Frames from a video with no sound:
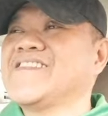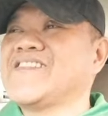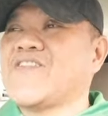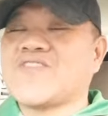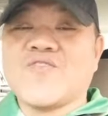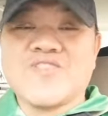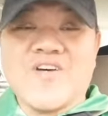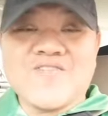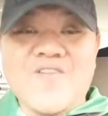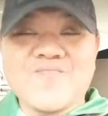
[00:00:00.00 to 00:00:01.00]
shoutout,
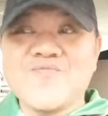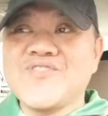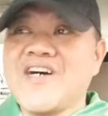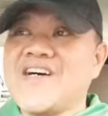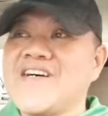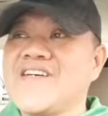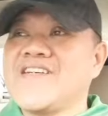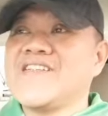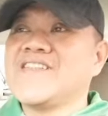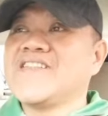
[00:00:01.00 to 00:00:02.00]
shoutout muna
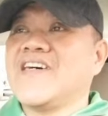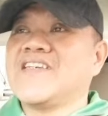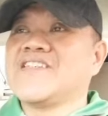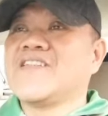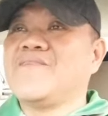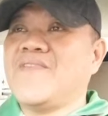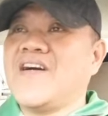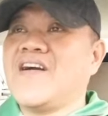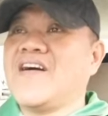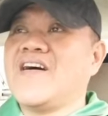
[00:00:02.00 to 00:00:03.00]
sa
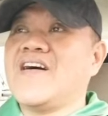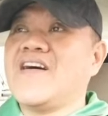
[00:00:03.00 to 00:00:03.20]
mga